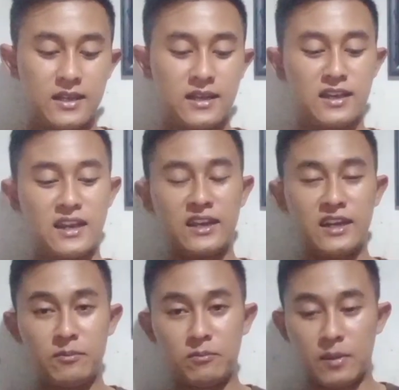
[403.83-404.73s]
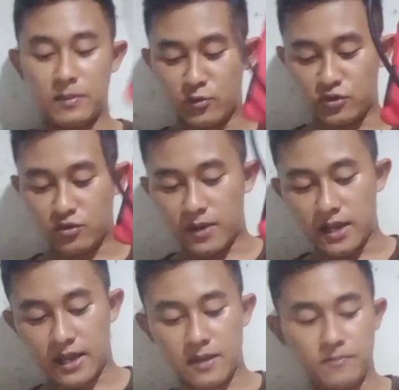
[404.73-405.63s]
uh, nanti ini papi mau coba
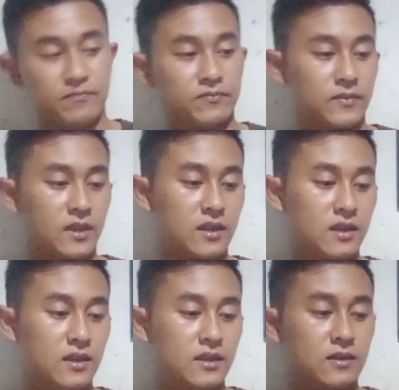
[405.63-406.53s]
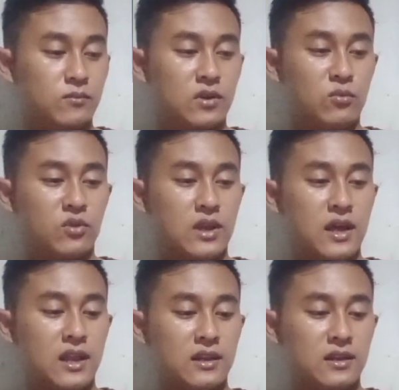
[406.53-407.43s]
ya
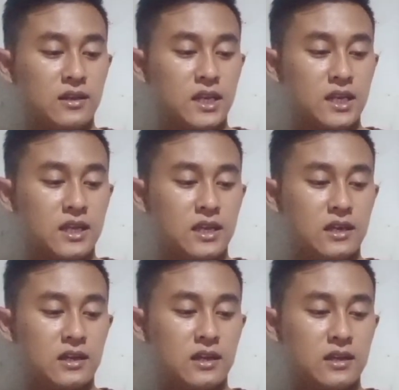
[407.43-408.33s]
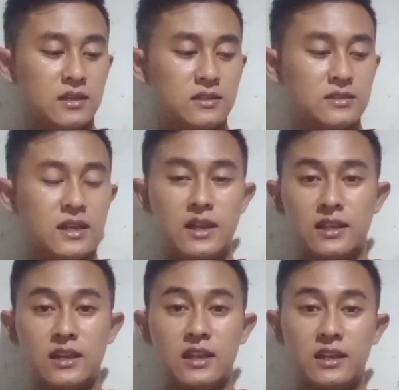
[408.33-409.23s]
mudah-mudahan uh,
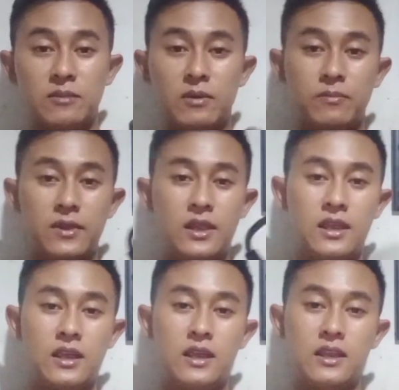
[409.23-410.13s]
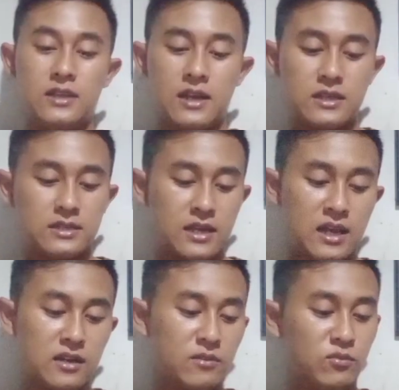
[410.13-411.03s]
caranya nanti papi
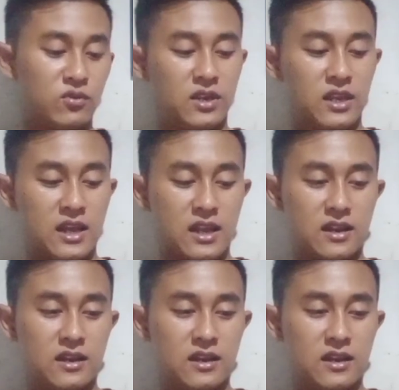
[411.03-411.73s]
jelaskan kemudian